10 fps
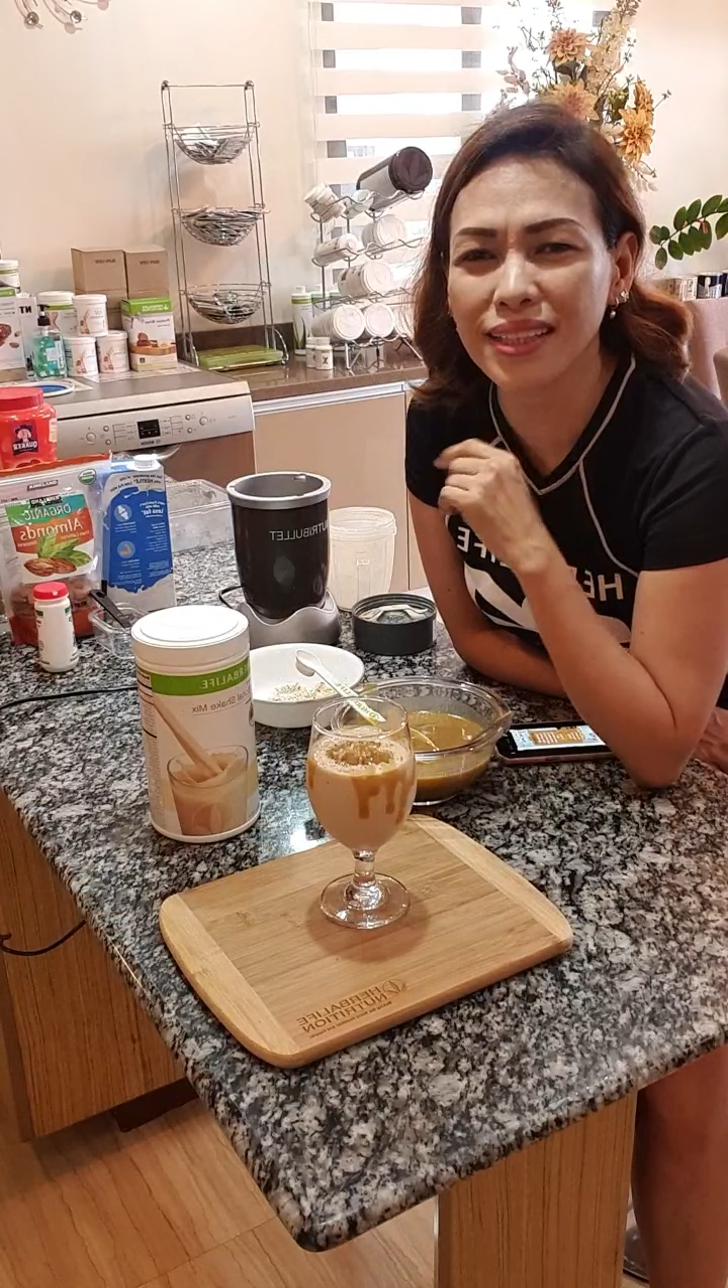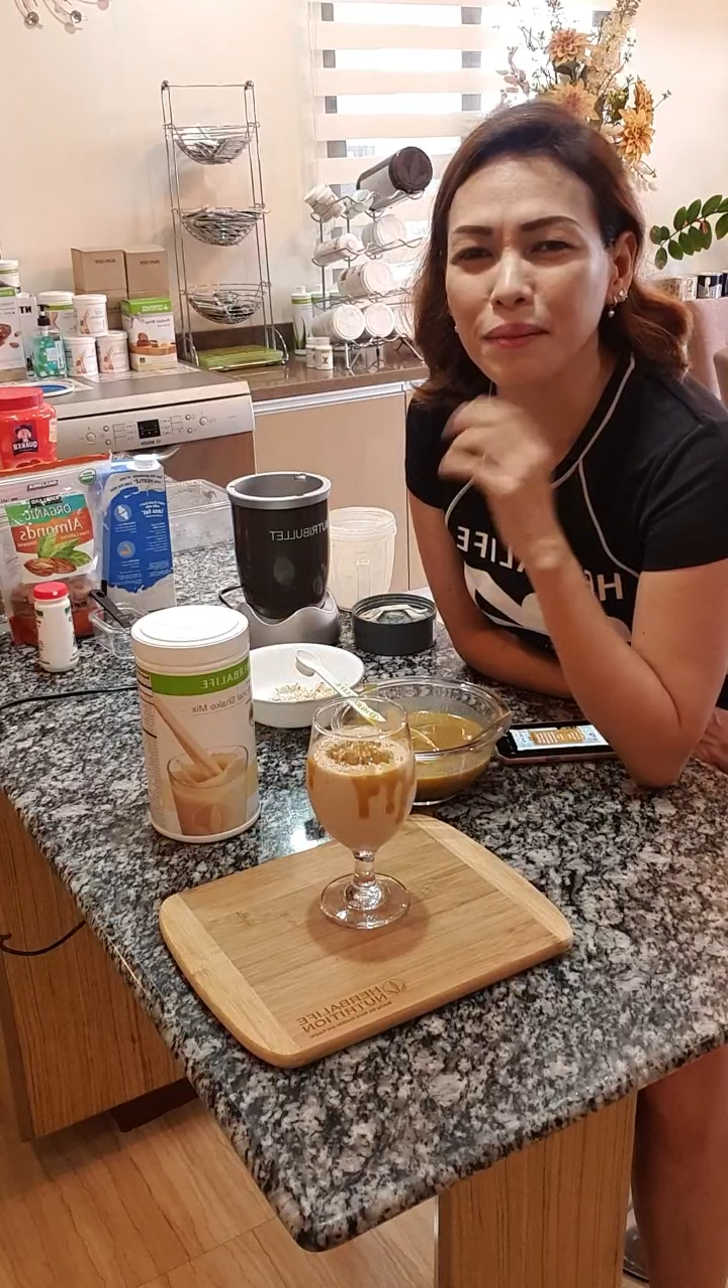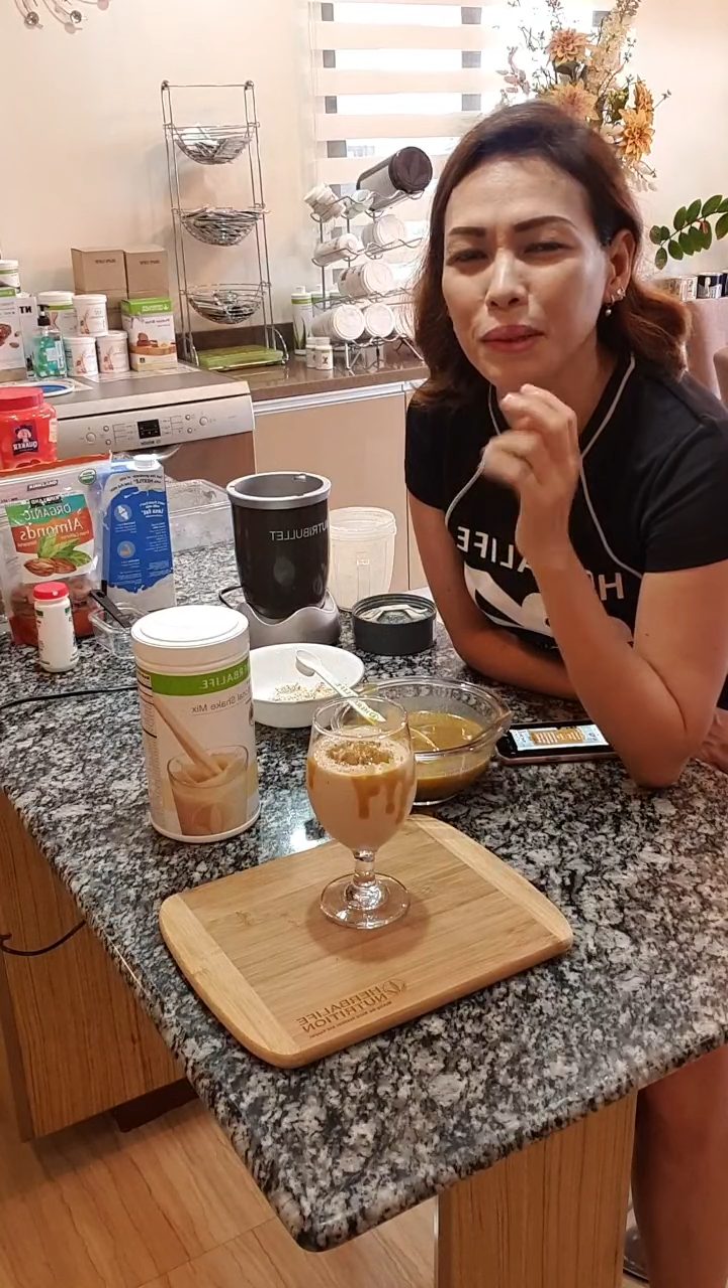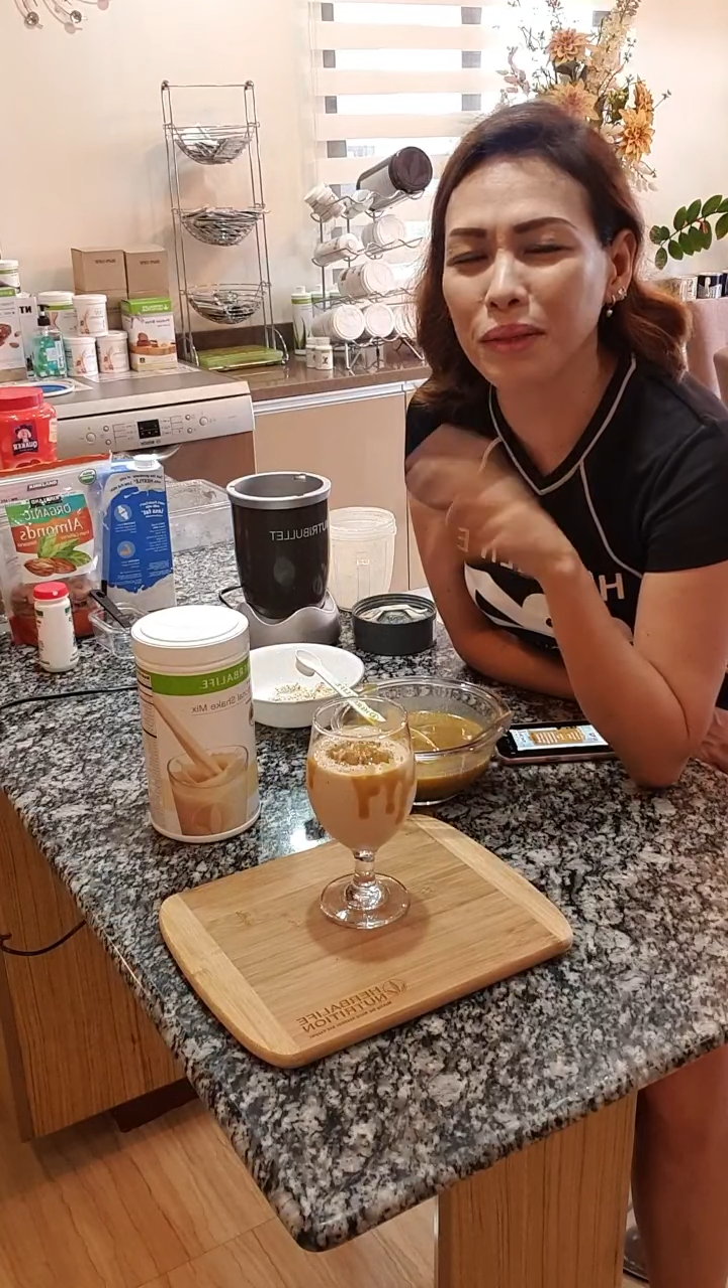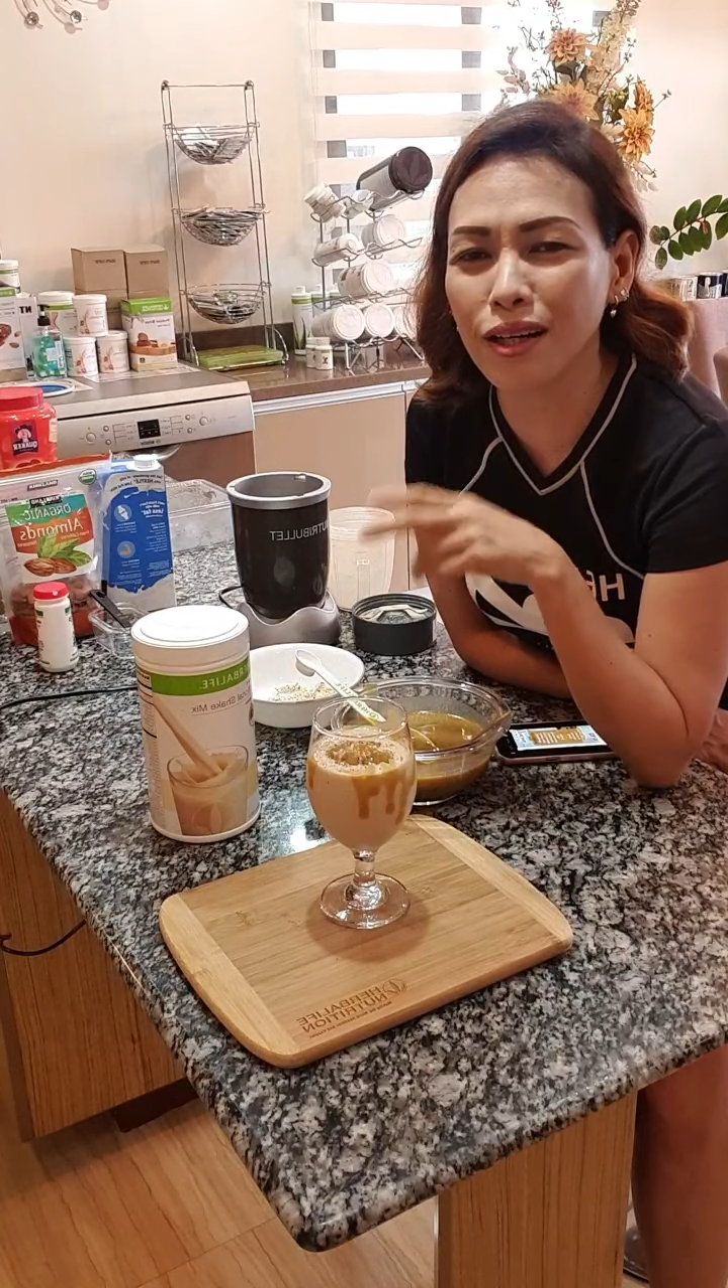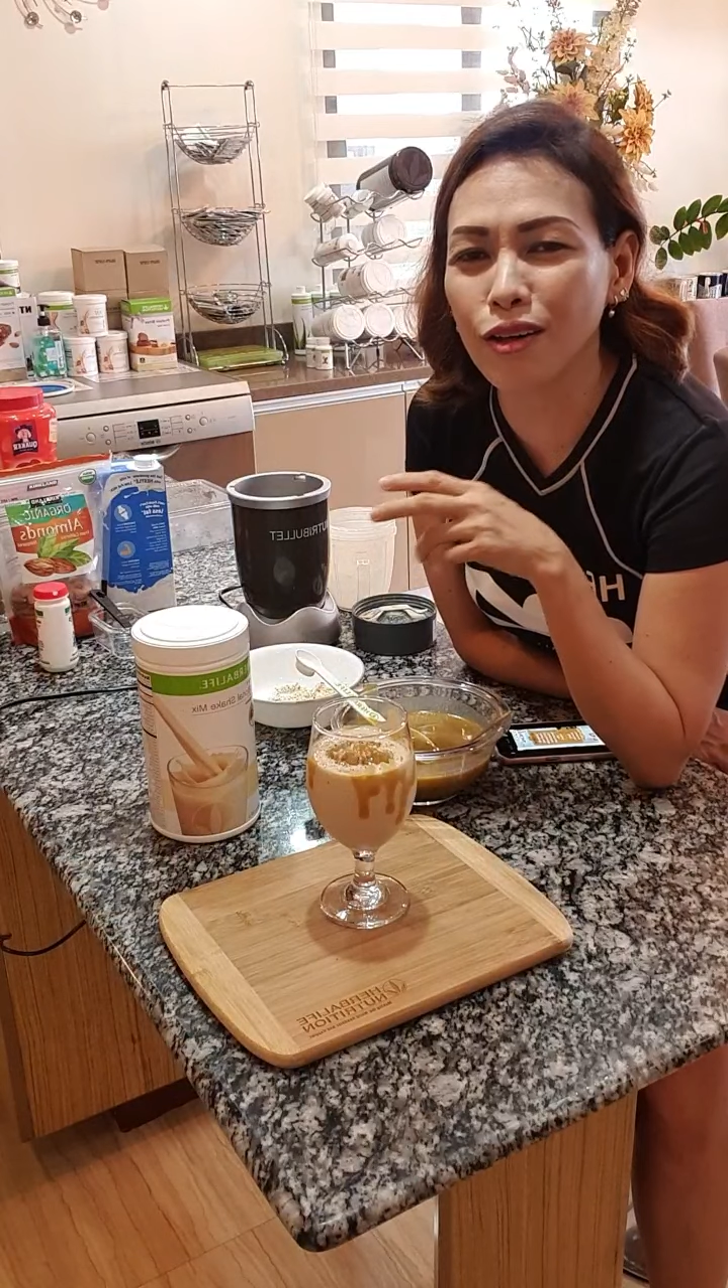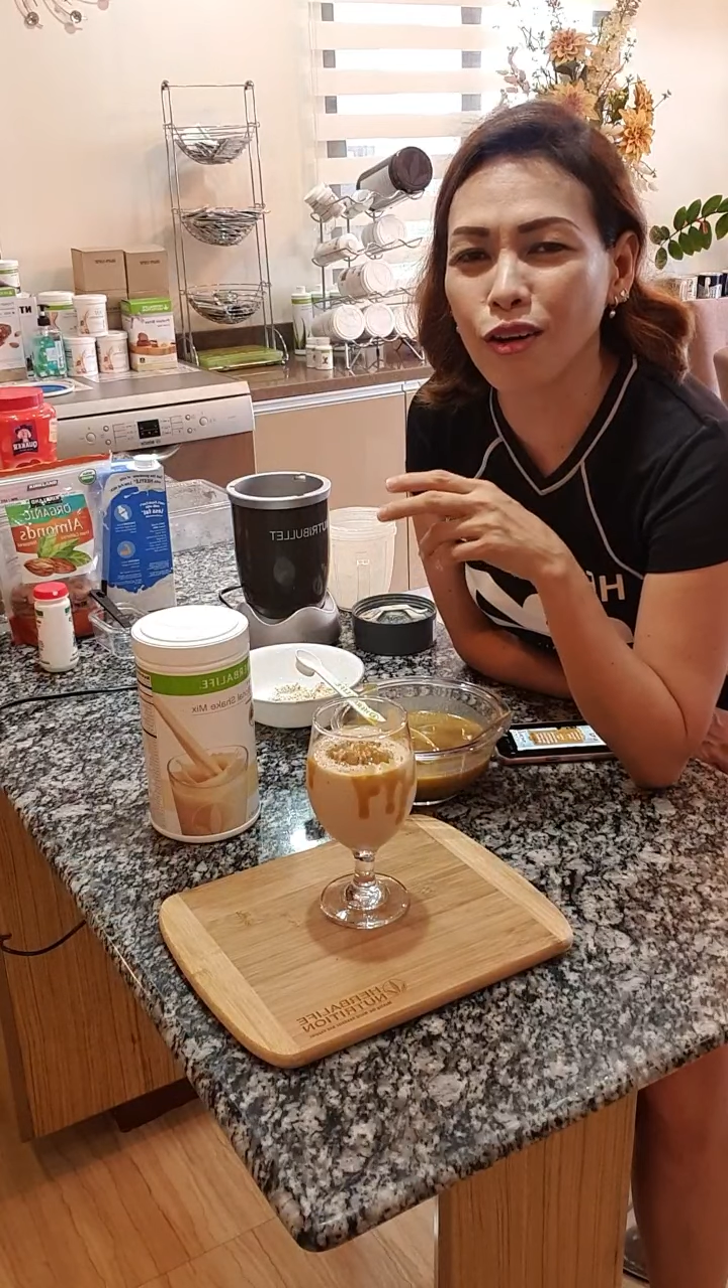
na may mga